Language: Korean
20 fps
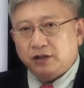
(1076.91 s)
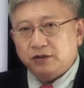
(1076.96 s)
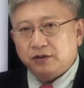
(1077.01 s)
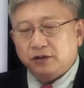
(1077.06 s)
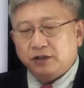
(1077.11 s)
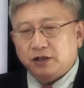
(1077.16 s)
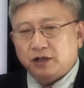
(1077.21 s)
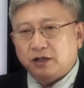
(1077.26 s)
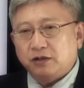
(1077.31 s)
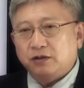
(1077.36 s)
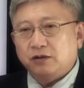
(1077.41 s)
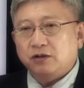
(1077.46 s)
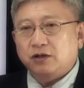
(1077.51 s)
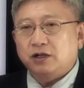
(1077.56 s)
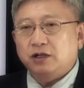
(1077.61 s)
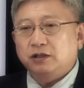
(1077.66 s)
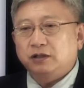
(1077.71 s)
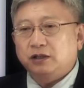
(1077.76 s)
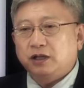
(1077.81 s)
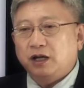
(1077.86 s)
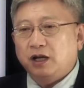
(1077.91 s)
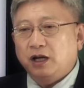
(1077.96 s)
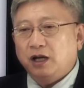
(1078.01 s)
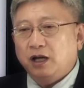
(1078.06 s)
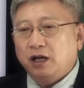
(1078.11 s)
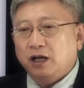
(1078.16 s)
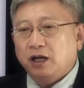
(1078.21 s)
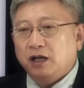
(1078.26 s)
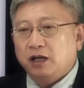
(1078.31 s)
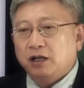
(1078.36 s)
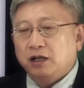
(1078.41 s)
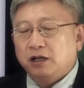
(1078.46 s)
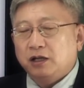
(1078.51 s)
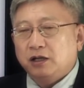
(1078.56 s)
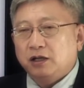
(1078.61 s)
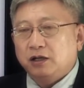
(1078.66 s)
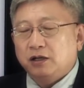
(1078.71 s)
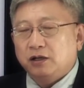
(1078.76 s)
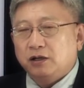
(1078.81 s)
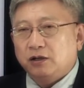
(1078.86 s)
전기가 흘러갈 때
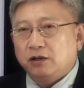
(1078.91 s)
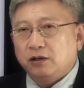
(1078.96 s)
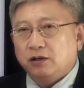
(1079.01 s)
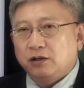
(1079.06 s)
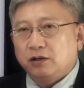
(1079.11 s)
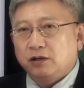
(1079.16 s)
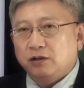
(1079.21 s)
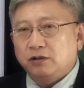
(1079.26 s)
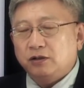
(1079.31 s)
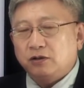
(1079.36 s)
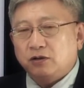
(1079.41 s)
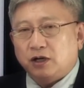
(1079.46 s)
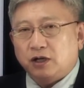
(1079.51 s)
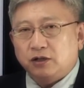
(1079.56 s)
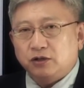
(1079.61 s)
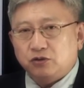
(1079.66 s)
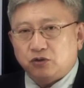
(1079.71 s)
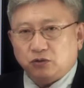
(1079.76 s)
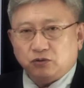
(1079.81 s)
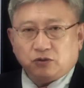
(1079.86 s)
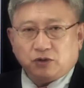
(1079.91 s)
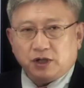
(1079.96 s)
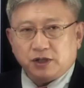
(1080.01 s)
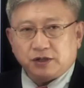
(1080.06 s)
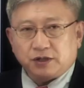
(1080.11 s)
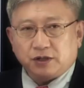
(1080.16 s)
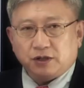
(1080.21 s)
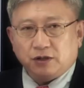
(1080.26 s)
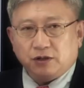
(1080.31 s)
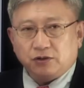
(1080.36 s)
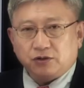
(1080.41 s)
흘러가는 속도가 있어요.